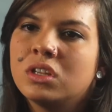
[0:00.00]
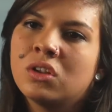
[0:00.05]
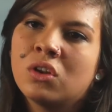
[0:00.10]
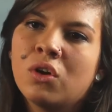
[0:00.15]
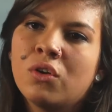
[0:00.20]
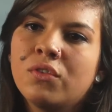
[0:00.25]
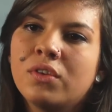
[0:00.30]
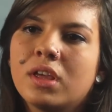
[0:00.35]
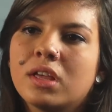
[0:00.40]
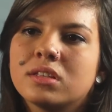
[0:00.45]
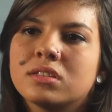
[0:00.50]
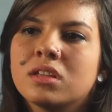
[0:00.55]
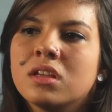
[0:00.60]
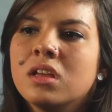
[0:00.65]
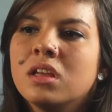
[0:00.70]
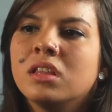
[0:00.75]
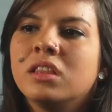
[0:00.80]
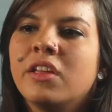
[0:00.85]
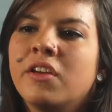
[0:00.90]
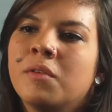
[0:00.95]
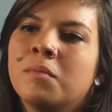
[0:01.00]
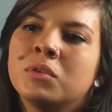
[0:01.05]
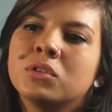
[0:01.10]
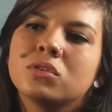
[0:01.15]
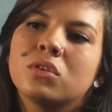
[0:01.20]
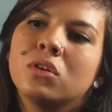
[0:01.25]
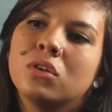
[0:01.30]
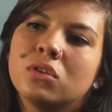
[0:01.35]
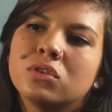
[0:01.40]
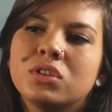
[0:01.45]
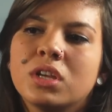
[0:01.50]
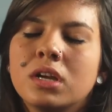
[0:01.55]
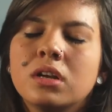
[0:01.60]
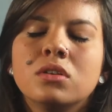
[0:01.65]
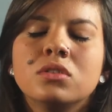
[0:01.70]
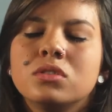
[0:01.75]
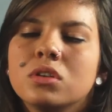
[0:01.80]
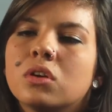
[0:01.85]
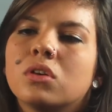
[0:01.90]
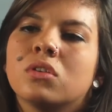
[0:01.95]
y novias, Debemos
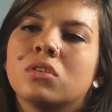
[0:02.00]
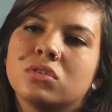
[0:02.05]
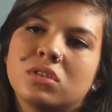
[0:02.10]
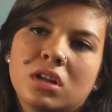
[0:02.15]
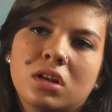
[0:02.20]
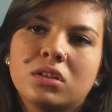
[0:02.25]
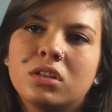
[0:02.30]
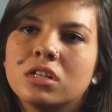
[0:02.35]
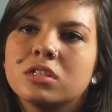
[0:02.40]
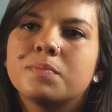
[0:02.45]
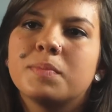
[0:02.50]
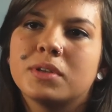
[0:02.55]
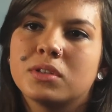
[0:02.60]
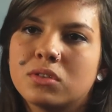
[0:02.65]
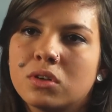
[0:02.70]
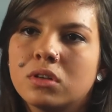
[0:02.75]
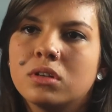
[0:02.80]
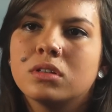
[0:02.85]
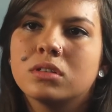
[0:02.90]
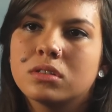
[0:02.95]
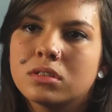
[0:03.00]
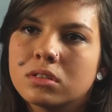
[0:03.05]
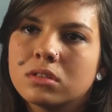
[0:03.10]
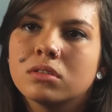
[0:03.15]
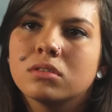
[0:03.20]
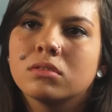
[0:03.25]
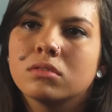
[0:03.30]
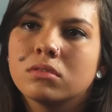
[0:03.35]
conocernos y conocer otras personas.